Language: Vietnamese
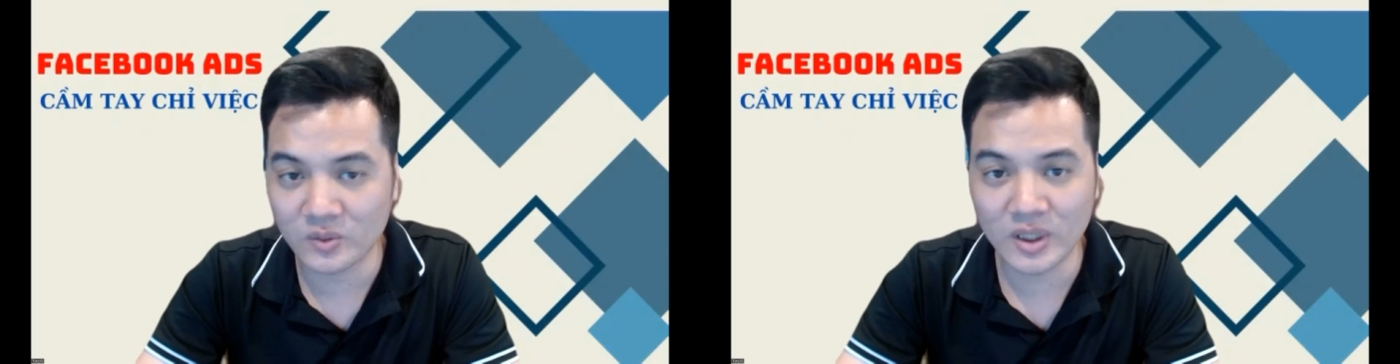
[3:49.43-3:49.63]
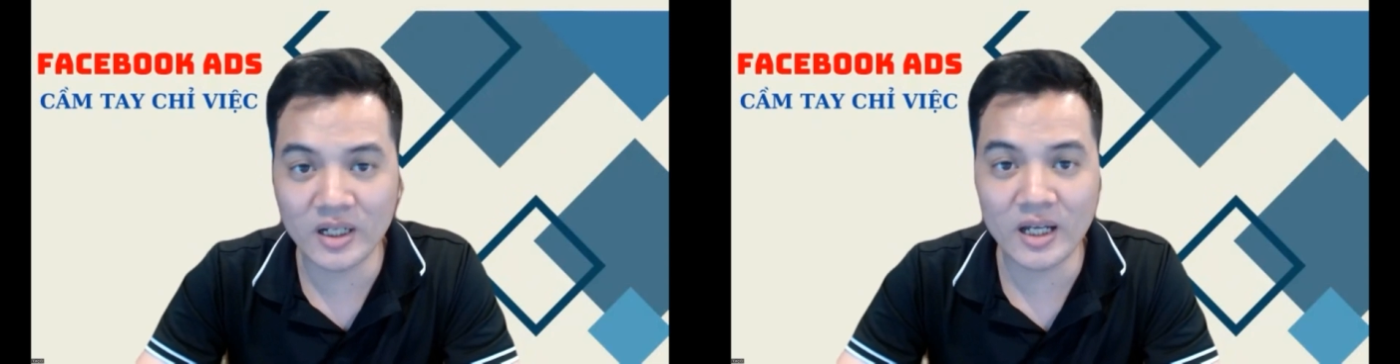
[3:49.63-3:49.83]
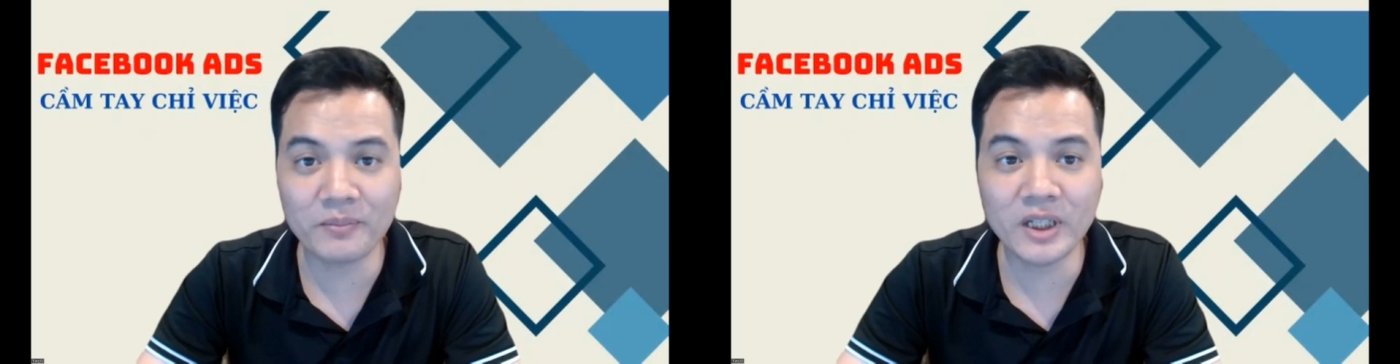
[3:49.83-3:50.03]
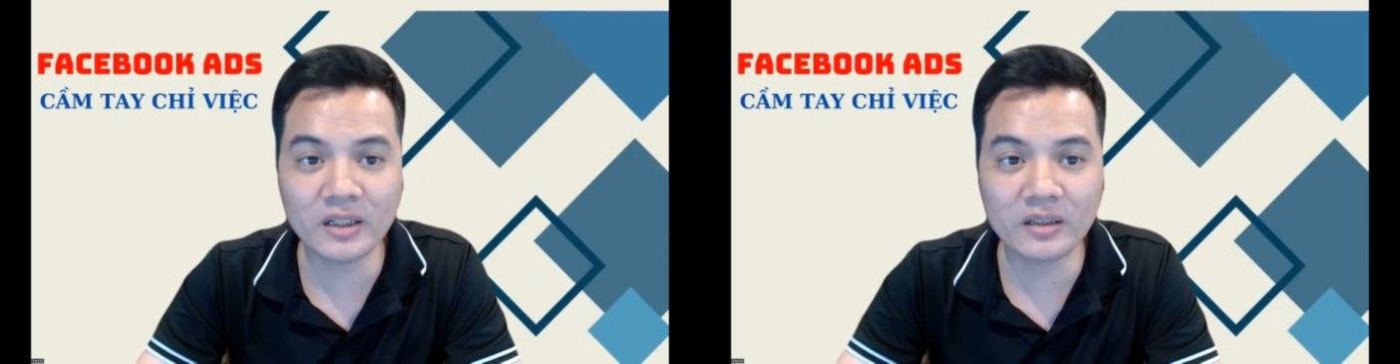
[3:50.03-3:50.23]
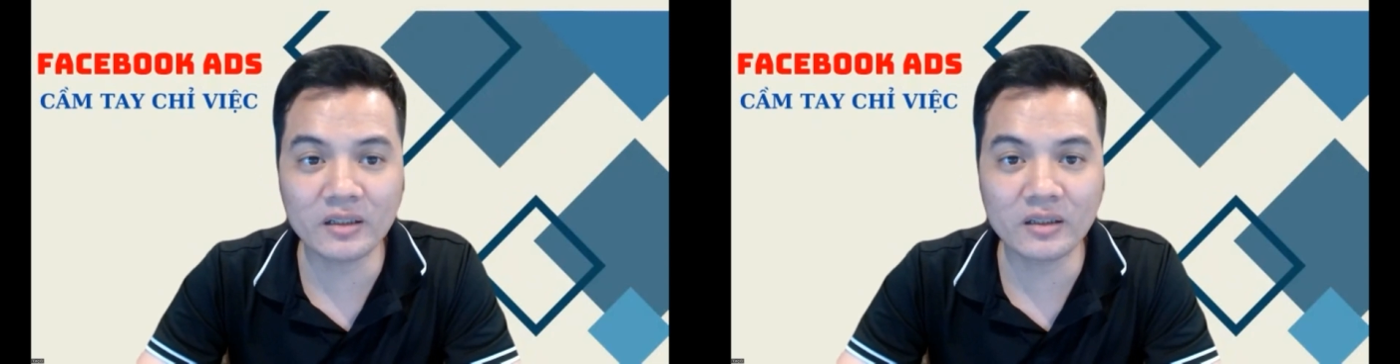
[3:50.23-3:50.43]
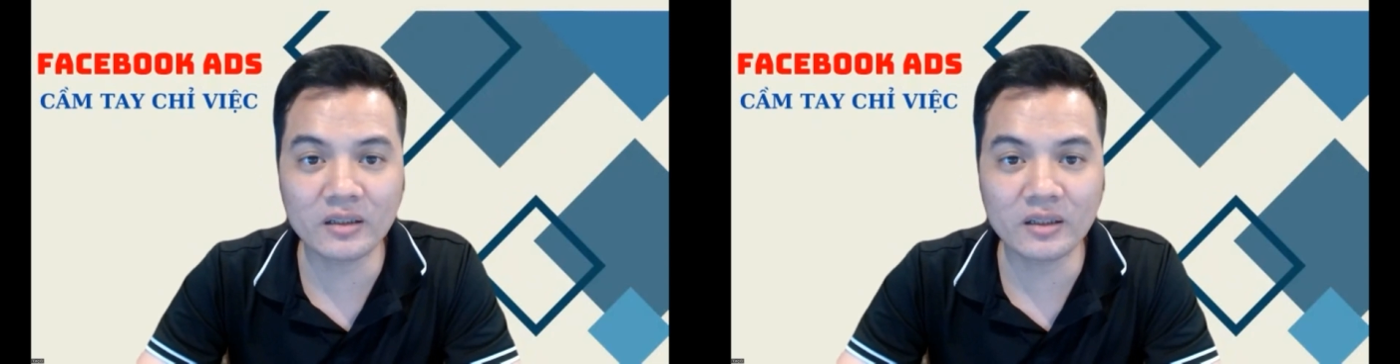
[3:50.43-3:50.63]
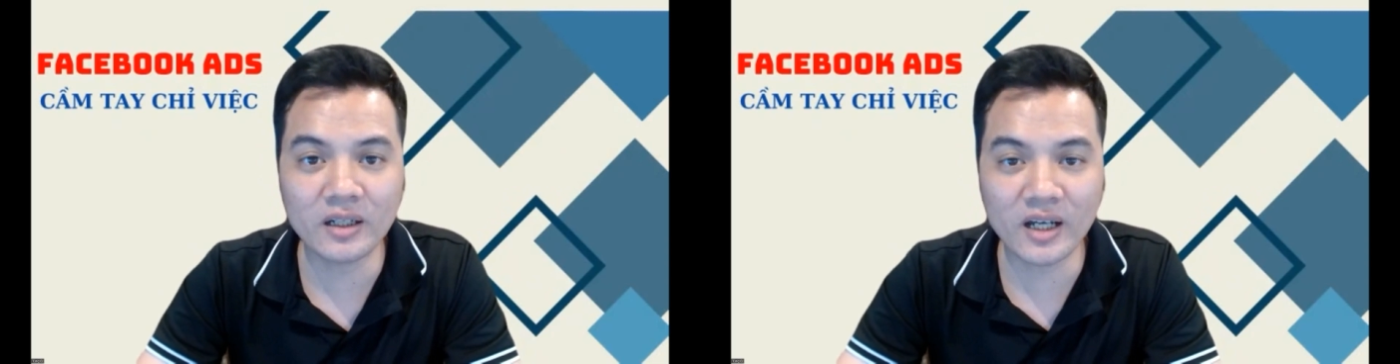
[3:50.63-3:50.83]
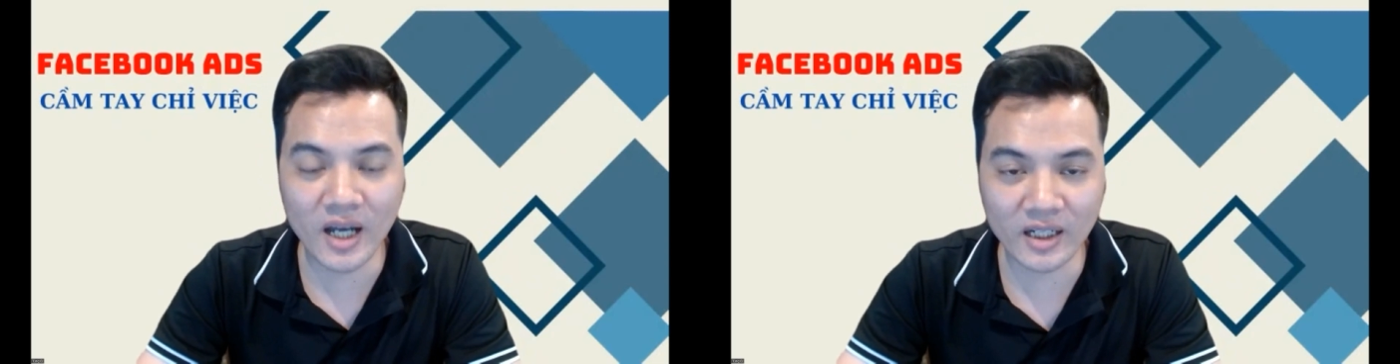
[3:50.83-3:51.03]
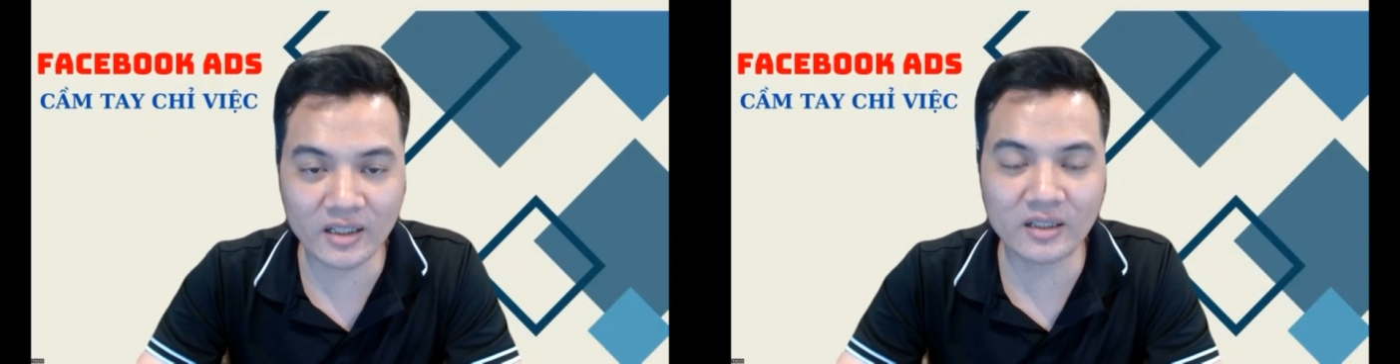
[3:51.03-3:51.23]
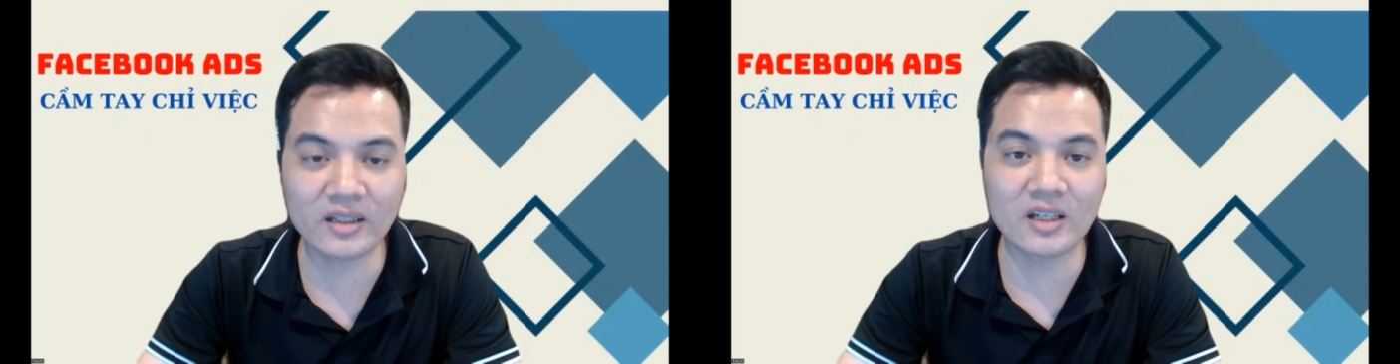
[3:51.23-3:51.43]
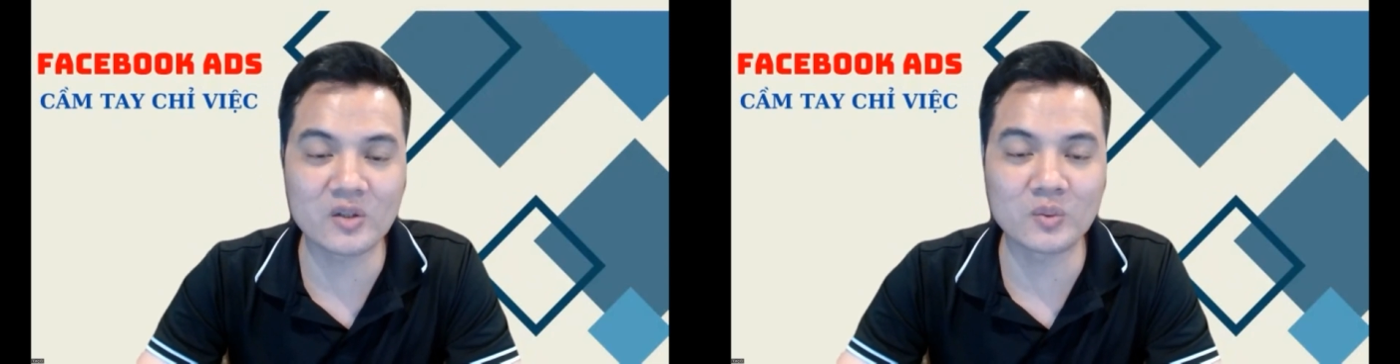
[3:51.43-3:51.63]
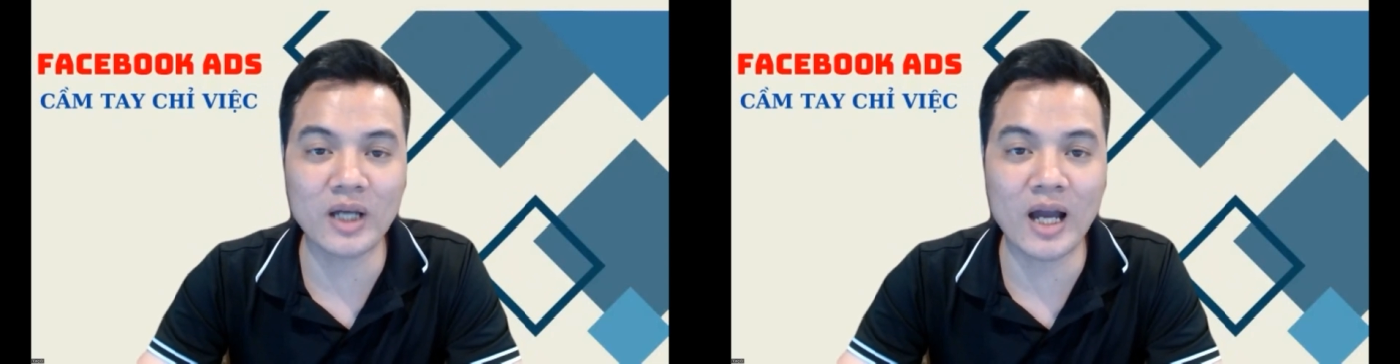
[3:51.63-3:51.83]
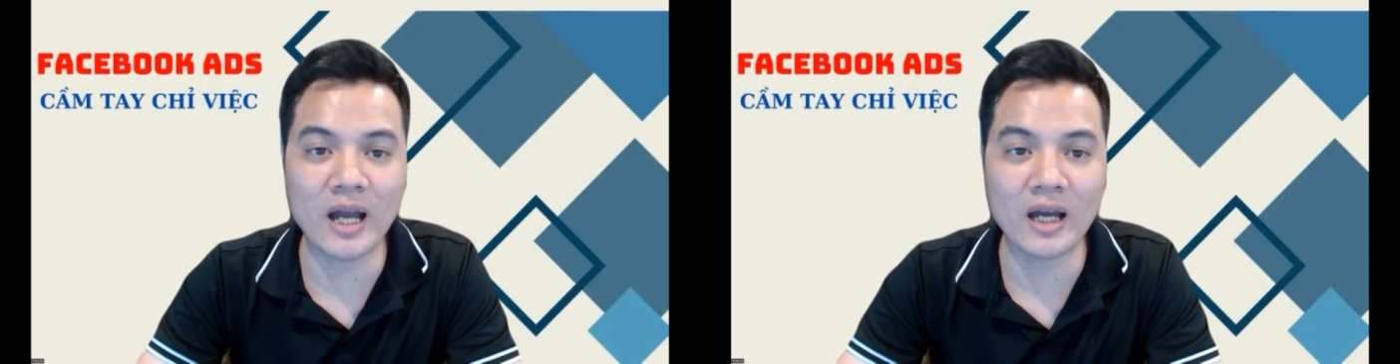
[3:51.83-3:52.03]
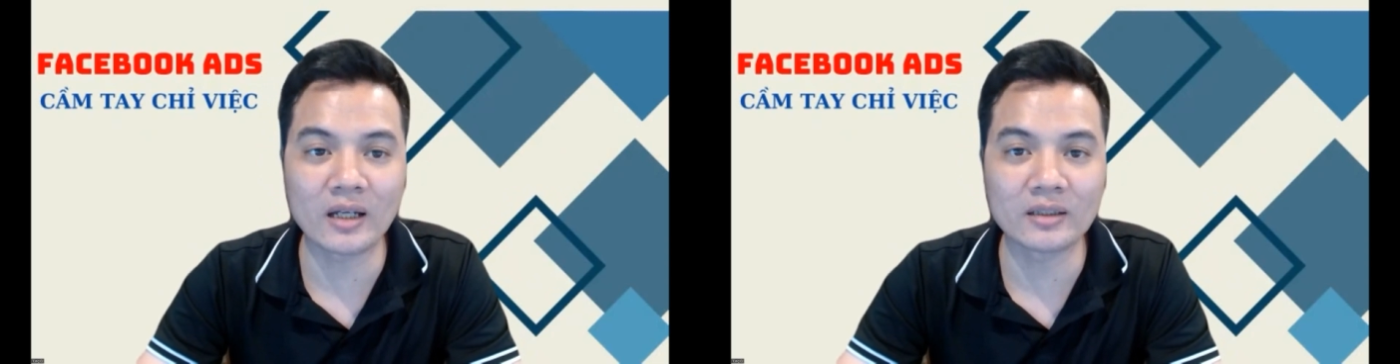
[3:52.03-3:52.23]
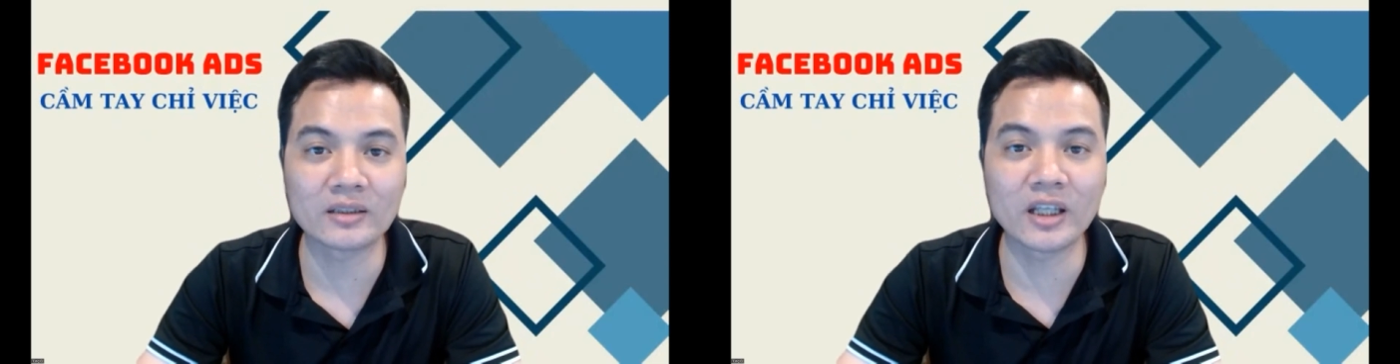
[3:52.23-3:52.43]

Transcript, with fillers: Chúng ta đã biết cách để chúng ta